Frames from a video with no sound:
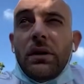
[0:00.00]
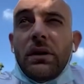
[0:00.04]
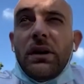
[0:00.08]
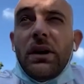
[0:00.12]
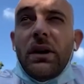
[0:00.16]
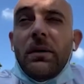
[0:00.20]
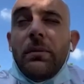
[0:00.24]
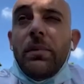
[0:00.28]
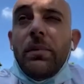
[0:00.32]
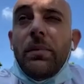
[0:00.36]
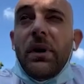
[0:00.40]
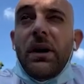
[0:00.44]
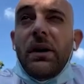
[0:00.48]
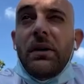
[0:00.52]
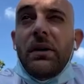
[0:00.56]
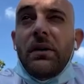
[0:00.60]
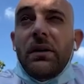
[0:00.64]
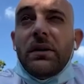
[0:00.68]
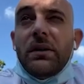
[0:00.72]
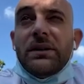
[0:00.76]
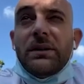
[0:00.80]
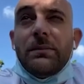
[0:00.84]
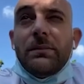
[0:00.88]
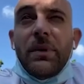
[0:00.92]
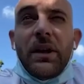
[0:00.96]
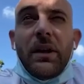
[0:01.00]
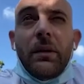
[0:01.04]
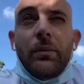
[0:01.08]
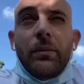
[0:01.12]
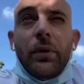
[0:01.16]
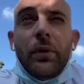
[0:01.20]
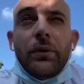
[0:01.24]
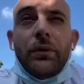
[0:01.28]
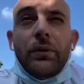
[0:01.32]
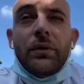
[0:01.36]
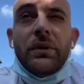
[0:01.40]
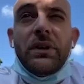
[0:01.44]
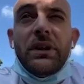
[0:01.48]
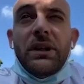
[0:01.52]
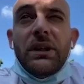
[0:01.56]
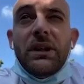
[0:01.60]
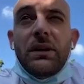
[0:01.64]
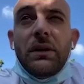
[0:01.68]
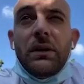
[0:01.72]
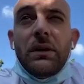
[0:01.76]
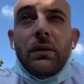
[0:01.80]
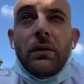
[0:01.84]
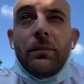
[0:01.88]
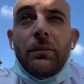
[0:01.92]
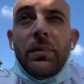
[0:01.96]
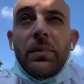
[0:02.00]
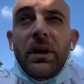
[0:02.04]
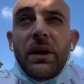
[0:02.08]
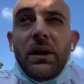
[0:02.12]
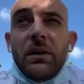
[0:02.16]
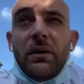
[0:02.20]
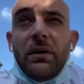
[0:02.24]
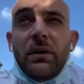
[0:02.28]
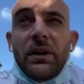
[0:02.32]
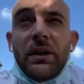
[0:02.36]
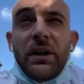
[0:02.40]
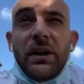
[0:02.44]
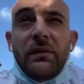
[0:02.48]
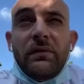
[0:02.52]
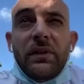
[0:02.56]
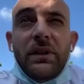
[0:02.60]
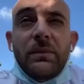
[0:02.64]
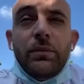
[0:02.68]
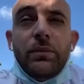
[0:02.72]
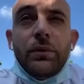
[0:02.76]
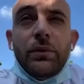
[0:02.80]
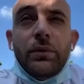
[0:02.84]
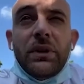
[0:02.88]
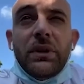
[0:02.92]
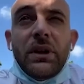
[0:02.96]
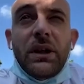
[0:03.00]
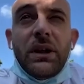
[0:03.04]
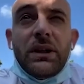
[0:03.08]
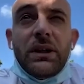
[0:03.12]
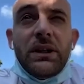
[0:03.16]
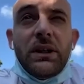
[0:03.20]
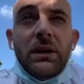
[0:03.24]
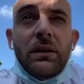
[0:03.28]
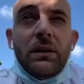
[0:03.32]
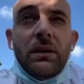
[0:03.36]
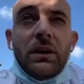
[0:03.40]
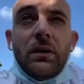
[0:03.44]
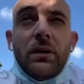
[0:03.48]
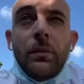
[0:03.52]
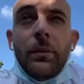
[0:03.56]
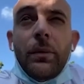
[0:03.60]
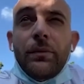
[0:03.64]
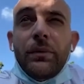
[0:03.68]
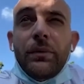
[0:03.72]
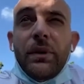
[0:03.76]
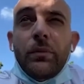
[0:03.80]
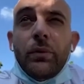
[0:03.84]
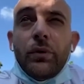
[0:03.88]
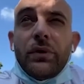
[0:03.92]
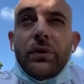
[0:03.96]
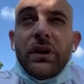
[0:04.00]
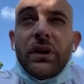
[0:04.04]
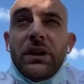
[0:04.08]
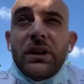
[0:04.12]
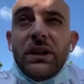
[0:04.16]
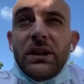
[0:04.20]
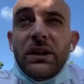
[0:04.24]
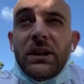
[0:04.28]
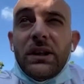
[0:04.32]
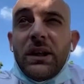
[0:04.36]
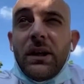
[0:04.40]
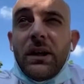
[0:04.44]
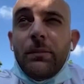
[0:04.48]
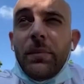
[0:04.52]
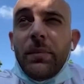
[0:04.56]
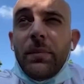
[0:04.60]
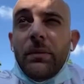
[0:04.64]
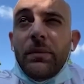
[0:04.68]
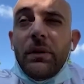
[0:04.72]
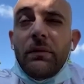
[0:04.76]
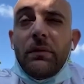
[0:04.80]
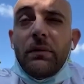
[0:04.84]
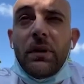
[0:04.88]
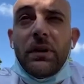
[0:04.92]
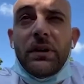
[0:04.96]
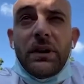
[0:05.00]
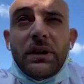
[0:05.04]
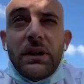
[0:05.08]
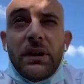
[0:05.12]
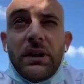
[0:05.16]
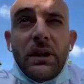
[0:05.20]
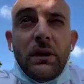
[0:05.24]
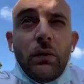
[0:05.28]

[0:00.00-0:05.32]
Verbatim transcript: qui n'est pas, c'est pas n'importe qui. On part, il y a Philippe Lucas qui a quand même démontré qu'il était capable d'avoir des,